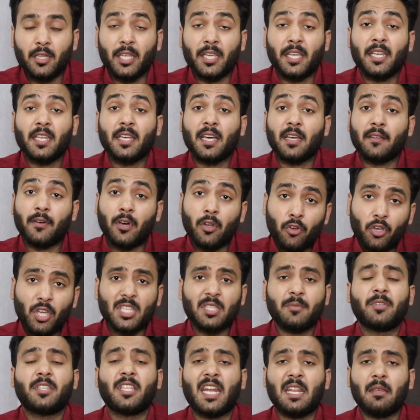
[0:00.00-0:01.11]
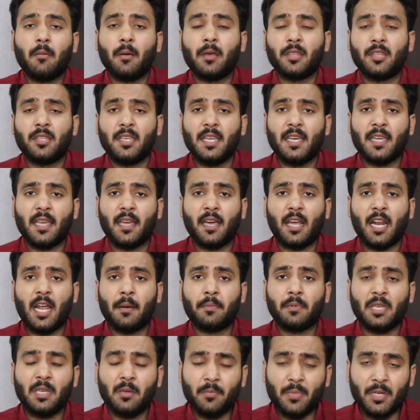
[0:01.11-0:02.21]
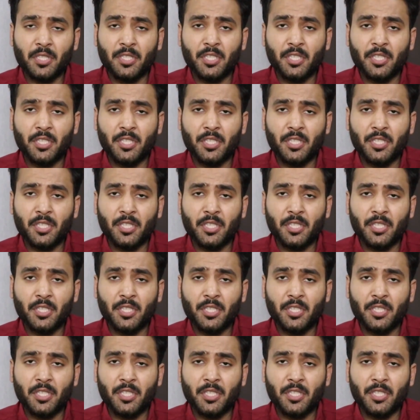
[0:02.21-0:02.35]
लेकिन घर वालों की जिम्मेदारी बनती है कि अगर आपकी